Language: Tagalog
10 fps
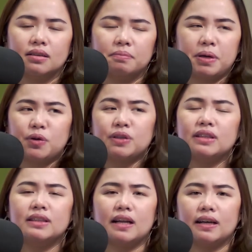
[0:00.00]
pero
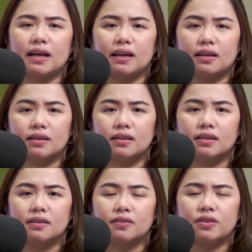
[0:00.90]
hindi talaga.
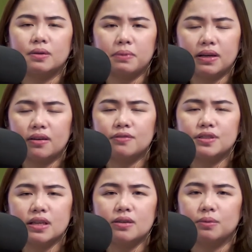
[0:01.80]
Then my love,
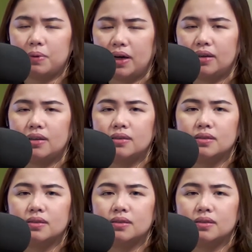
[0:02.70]
say goodbye.